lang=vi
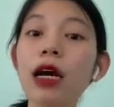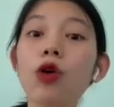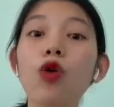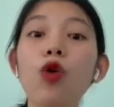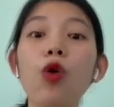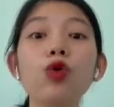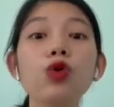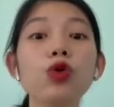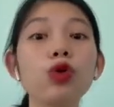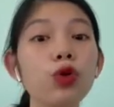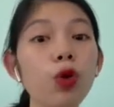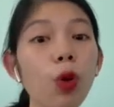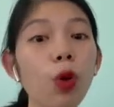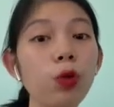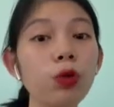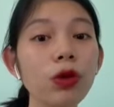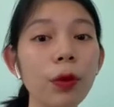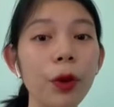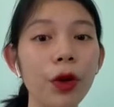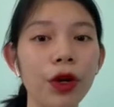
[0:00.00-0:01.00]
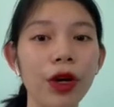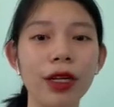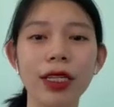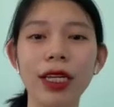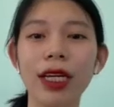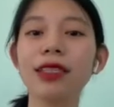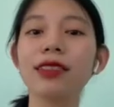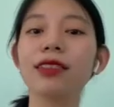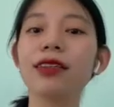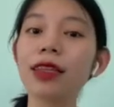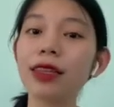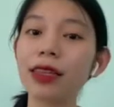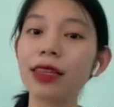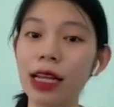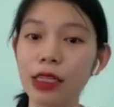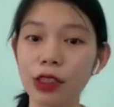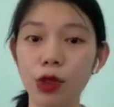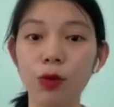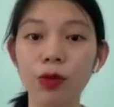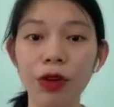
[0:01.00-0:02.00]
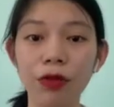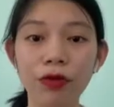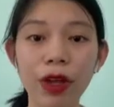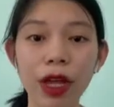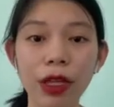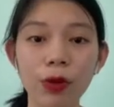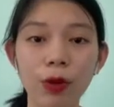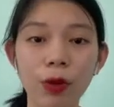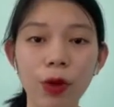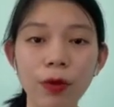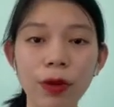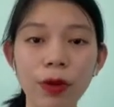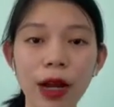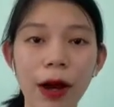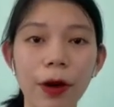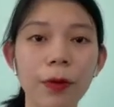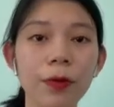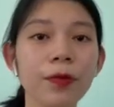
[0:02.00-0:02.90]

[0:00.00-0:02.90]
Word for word: coton nha mọi người nhá, rất là giống tiếng Việt đúng không nào?